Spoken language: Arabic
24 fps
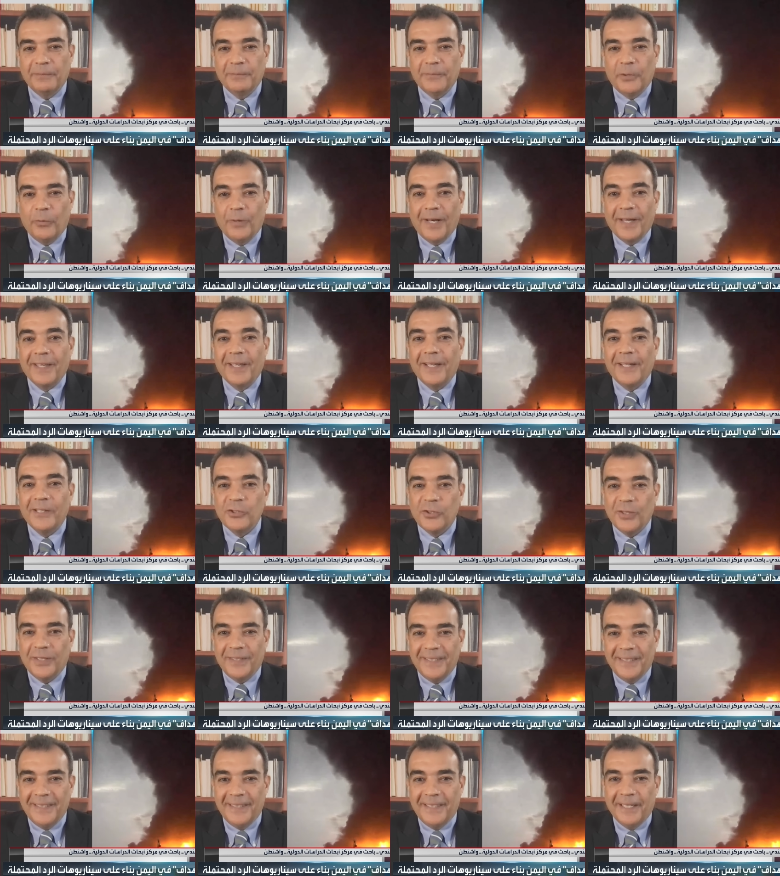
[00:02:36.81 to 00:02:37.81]
مواقع
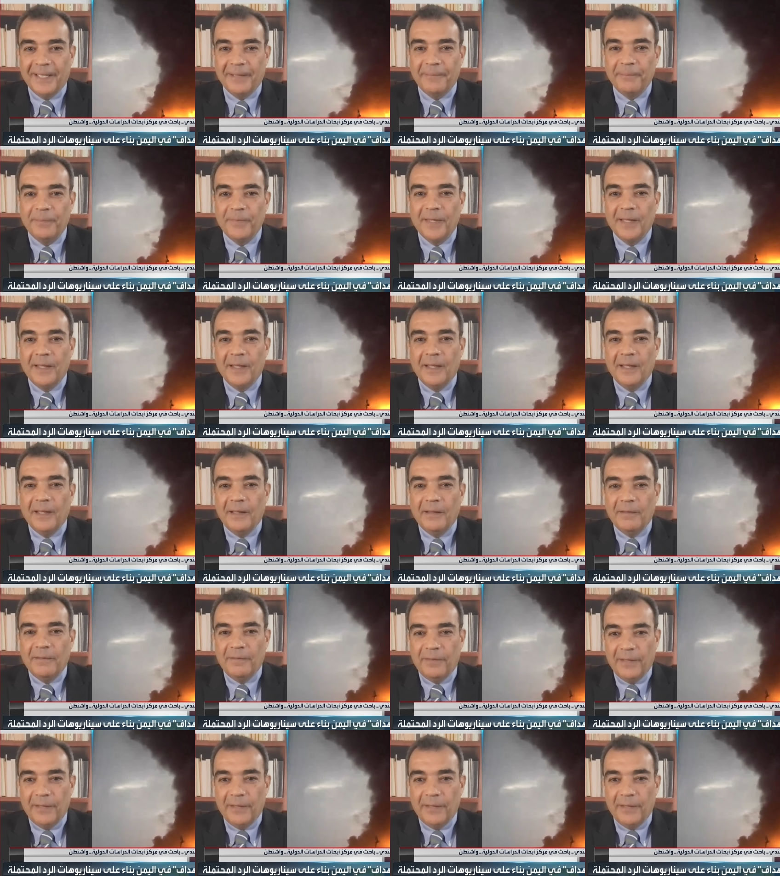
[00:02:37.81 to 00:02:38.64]
جديده في